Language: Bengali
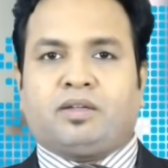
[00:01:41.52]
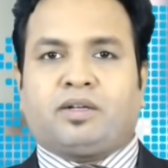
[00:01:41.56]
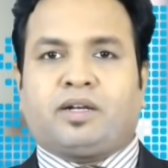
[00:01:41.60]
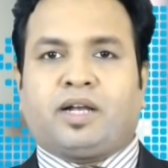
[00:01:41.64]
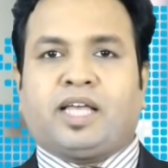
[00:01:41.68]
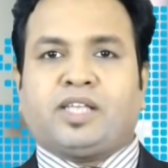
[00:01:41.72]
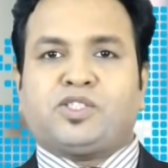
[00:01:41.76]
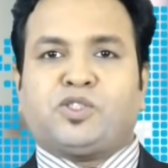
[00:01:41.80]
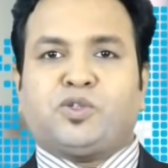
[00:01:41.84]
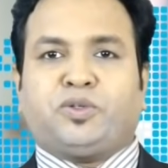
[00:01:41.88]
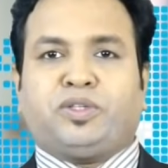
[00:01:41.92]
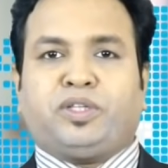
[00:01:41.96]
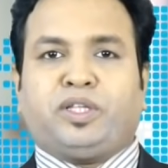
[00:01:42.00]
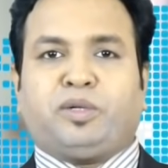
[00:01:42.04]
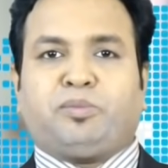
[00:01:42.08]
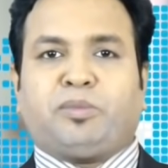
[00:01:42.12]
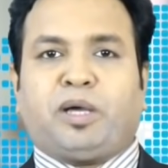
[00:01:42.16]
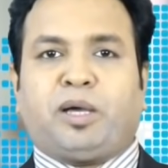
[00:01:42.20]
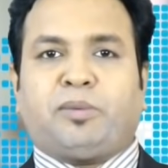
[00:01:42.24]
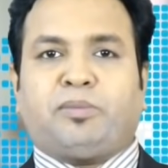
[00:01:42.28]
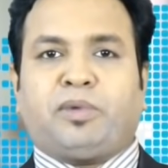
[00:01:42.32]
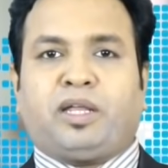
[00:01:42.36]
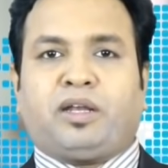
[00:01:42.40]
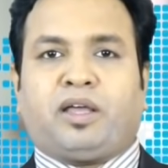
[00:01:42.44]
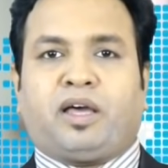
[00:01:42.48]
রাজনৈতিক
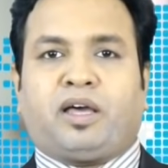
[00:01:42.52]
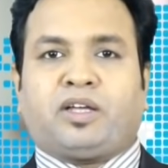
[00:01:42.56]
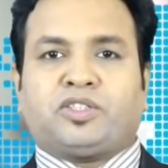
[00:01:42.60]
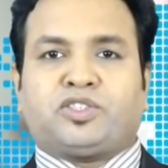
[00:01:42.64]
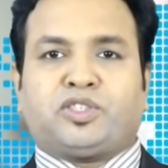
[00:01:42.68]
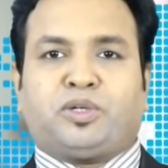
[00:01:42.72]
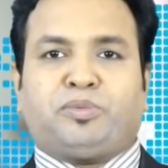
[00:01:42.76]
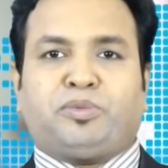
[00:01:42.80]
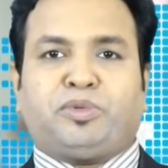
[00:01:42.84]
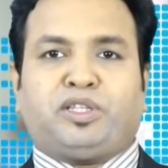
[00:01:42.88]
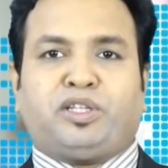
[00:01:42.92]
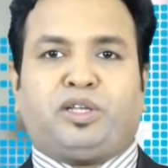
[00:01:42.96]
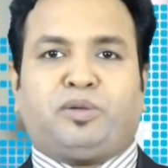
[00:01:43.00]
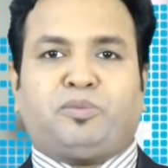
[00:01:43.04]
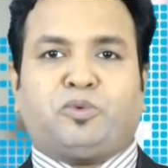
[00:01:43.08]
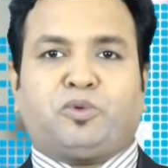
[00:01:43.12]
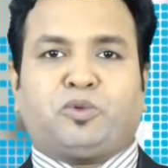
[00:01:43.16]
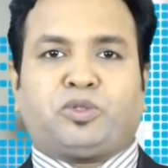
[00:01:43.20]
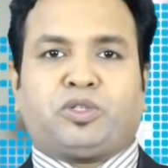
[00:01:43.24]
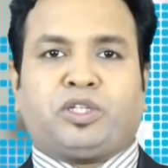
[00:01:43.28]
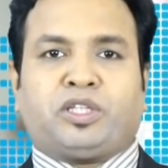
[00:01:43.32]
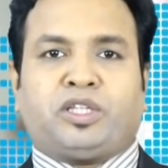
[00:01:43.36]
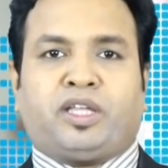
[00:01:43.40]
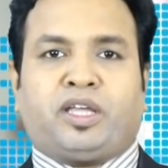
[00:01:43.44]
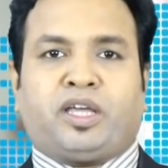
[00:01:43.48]
মামলার আসামিদের
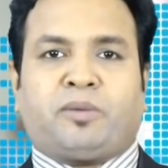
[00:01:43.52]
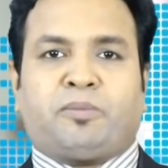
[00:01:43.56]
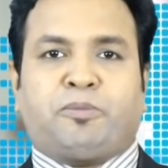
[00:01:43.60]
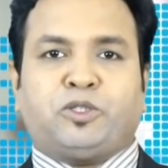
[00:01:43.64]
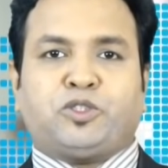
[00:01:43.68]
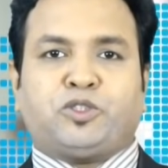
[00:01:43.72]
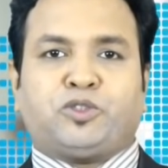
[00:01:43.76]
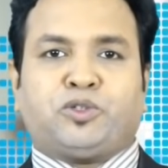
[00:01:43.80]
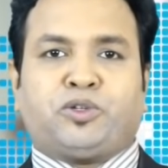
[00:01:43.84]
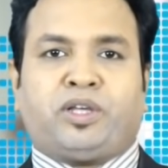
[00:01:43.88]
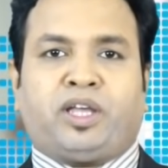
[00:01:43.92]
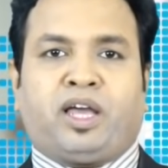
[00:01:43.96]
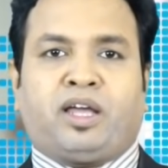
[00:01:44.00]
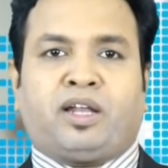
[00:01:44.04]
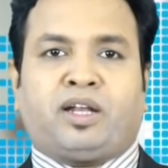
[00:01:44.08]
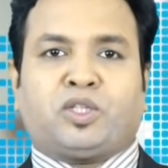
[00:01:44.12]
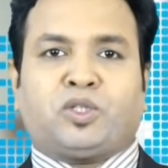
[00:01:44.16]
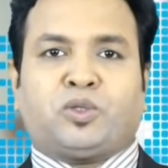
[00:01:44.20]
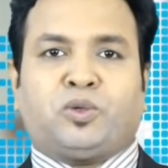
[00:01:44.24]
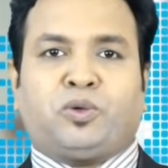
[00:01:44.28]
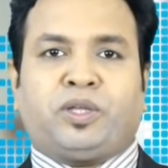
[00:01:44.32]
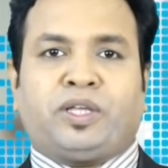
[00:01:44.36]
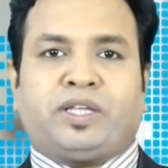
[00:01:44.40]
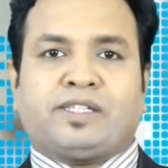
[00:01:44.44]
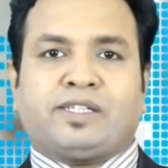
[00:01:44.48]
মুক্তি দেওয়ার বিষয়ে
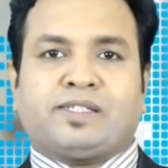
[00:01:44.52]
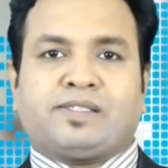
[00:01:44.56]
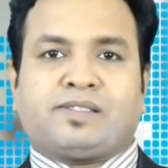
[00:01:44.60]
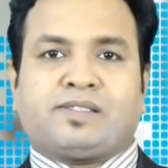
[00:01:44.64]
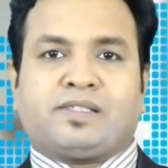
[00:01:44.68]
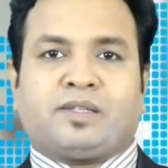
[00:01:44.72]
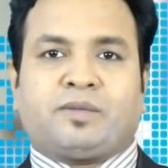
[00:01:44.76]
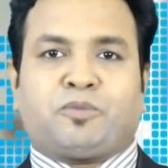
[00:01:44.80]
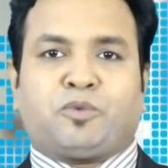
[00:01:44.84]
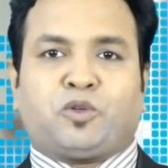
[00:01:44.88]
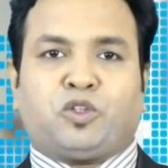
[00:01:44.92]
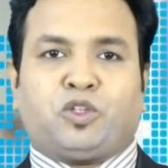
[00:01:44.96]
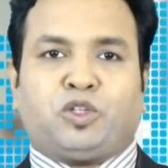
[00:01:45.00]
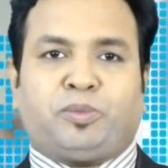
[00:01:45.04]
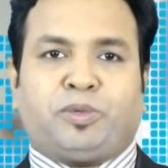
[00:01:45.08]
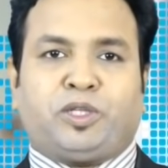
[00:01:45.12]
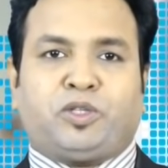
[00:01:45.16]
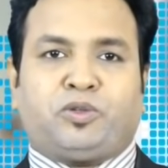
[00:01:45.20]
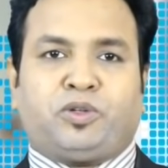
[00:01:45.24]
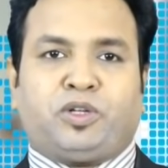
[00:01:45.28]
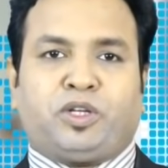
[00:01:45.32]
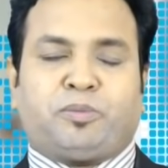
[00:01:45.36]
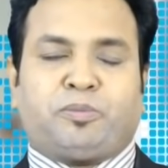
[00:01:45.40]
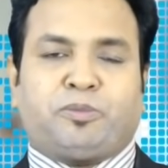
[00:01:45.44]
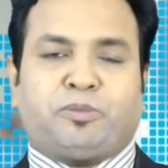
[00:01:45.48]
আনাদলি এজেন্সির প্রতিবেদনের